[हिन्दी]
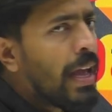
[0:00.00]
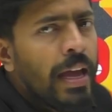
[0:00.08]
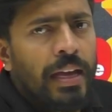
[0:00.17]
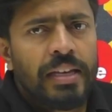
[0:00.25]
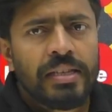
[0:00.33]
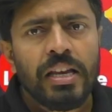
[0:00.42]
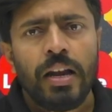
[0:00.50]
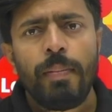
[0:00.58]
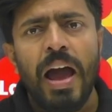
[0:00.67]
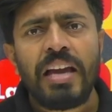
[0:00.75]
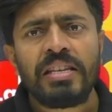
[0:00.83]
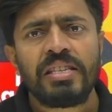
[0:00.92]
कि सर अब
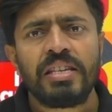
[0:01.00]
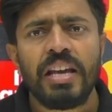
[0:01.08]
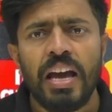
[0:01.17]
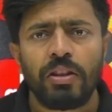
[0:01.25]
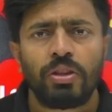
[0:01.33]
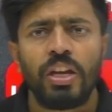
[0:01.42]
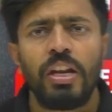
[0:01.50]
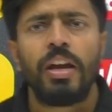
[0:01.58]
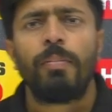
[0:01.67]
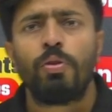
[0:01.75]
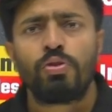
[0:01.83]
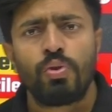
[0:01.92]
आईसीआर के लिए
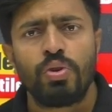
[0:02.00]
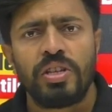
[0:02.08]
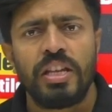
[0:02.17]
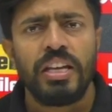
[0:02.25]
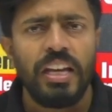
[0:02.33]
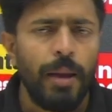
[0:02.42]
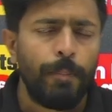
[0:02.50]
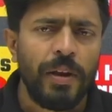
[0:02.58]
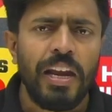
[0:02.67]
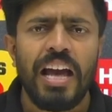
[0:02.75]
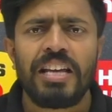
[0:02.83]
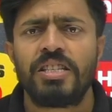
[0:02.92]
हम लोग सोच रहे थे कि अप्रैल
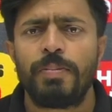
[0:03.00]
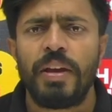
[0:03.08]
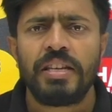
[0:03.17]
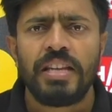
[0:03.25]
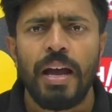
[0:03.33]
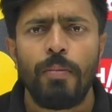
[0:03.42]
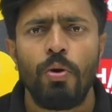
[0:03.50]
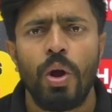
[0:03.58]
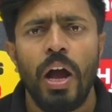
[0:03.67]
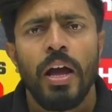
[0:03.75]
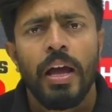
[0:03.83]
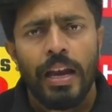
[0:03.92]
लास्ट में एग्जाम
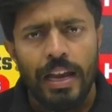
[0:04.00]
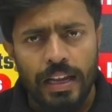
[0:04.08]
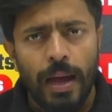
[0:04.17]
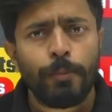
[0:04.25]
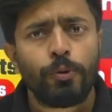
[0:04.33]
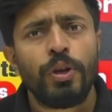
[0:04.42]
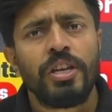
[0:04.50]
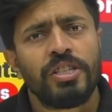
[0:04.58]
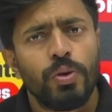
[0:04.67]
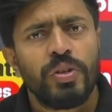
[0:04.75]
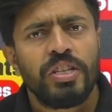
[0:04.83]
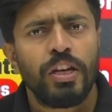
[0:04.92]
होगा लेकिन अब तो ये
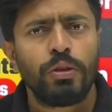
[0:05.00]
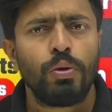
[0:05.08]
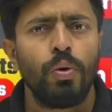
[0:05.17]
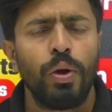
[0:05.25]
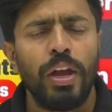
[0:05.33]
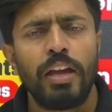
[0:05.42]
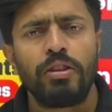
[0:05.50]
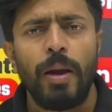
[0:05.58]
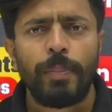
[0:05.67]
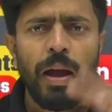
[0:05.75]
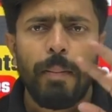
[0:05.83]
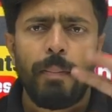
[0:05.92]
सीयूटी के थ्रू हो गया तो
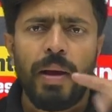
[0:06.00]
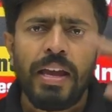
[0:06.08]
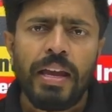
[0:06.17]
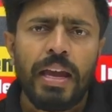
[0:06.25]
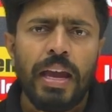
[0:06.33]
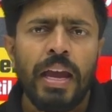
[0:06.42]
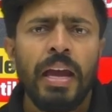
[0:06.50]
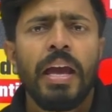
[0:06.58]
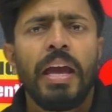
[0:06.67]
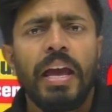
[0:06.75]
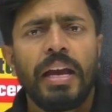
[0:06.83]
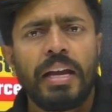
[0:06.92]
आपका मई के
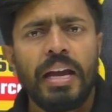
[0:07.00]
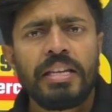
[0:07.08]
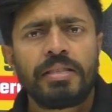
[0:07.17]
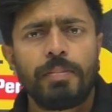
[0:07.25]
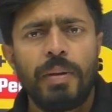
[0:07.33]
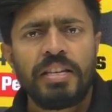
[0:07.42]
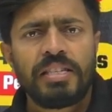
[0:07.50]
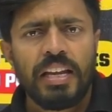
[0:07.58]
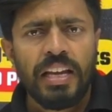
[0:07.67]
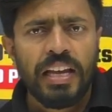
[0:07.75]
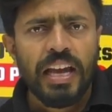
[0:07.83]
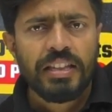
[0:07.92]
21 मई से
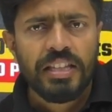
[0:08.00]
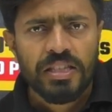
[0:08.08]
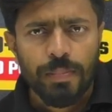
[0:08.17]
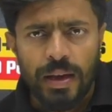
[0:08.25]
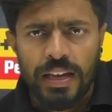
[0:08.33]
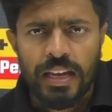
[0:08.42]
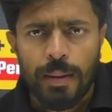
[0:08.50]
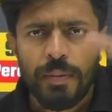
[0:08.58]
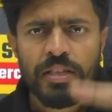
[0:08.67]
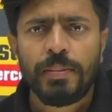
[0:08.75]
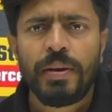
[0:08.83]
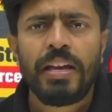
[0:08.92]
लेकर 31 मई के
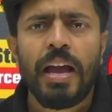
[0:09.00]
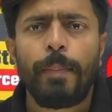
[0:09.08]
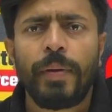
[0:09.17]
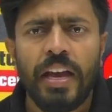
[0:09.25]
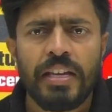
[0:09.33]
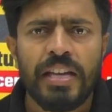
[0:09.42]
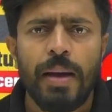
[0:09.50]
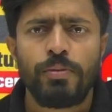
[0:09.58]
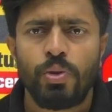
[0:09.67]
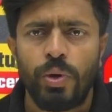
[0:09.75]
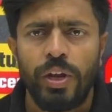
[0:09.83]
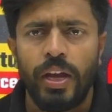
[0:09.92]
बीच में ही आपके एग्जाम्स
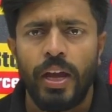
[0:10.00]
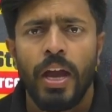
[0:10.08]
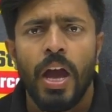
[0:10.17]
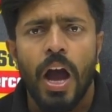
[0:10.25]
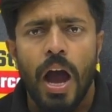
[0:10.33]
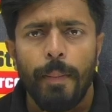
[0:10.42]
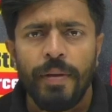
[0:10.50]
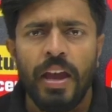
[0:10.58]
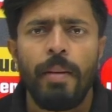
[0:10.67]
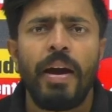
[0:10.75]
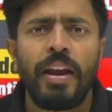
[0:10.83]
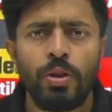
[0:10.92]
होने हैं अब ये
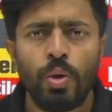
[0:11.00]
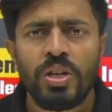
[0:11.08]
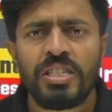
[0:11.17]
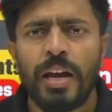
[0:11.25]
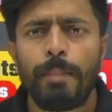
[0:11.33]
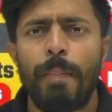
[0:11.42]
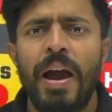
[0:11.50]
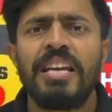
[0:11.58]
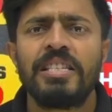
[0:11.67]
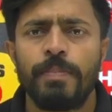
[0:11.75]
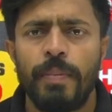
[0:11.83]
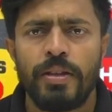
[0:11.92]
हमारे
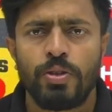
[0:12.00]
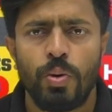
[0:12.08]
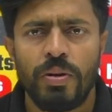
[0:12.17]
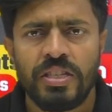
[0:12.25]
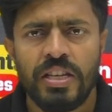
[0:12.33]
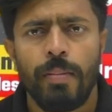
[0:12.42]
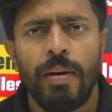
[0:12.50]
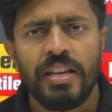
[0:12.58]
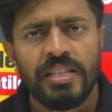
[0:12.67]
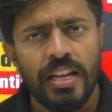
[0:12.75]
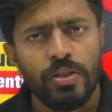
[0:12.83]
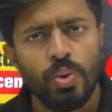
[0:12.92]
2022 में जो बच्चे हमारे
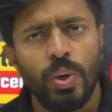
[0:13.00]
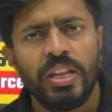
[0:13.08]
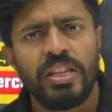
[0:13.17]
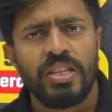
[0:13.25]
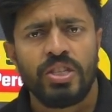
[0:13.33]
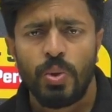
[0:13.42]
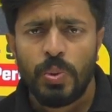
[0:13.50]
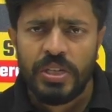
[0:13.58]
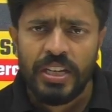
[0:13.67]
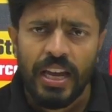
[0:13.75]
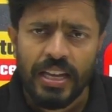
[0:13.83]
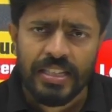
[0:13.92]
साथ जुड़े थे सीयूटी
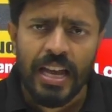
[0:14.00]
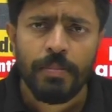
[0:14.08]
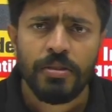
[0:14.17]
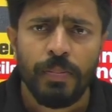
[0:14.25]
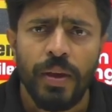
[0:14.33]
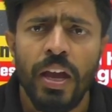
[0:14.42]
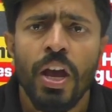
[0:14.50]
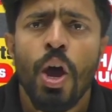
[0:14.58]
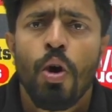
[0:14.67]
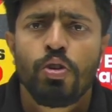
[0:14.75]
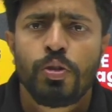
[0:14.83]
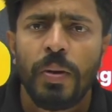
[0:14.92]
के एग्जाम्स में
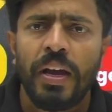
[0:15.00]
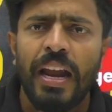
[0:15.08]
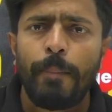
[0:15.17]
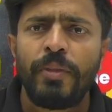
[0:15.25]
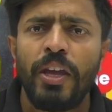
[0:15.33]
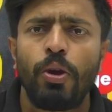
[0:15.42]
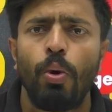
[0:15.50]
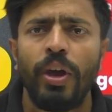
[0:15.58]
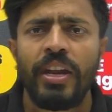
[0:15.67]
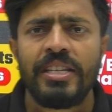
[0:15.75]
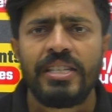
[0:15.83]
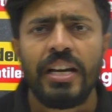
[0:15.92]
उसमें अगर आप देखोगे
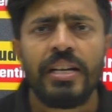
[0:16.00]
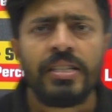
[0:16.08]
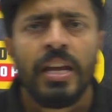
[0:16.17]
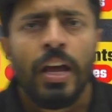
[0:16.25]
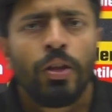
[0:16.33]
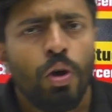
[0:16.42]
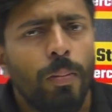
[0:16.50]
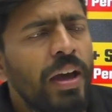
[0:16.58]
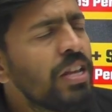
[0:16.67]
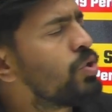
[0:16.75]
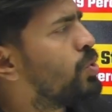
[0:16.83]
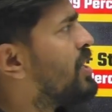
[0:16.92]
रिजल्ट्स तो
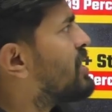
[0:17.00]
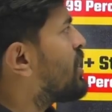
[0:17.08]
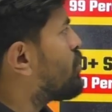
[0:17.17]
हमारे स्टूडेंट्स के जो